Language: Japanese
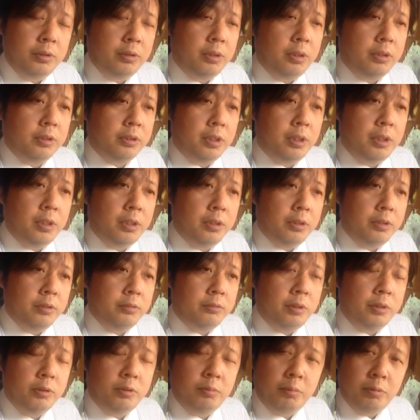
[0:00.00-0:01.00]
なんか
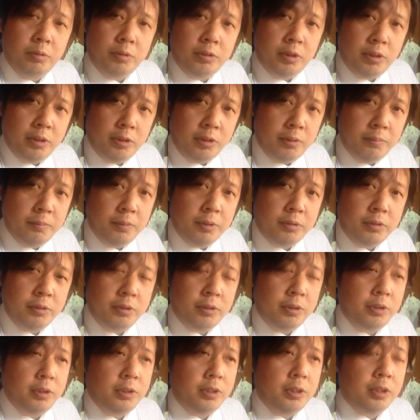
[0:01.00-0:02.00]
割とぽっちゃりしてます
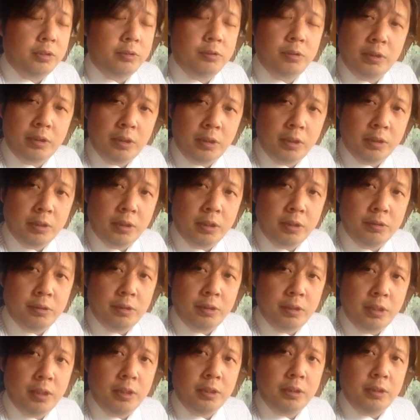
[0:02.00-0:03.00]
し、やつれた感
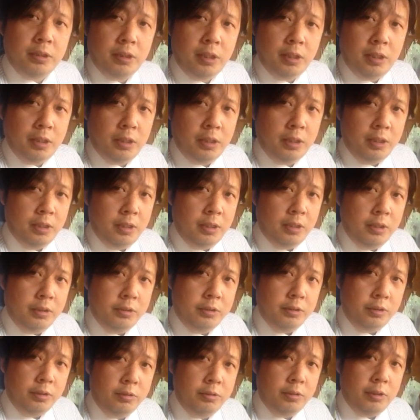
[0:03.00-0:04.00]
じはないんで、
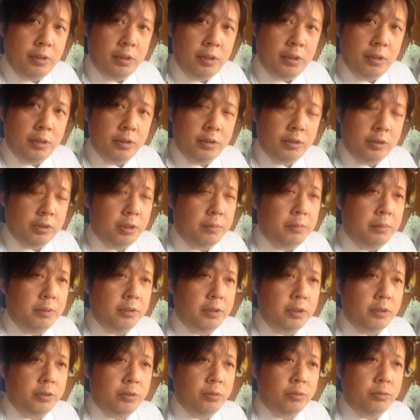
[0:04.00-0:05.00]
実は捕
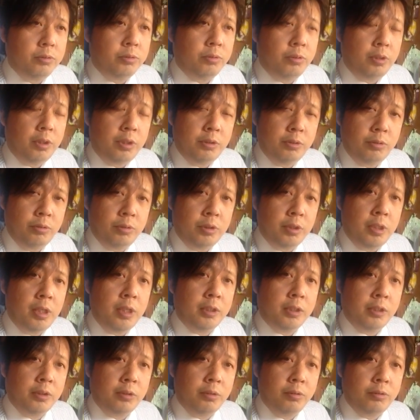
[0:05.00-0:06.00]
まった直後の映像じゃ
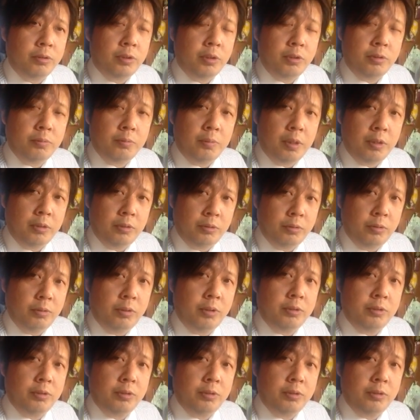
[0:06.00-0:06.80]
ないかという説もあるそう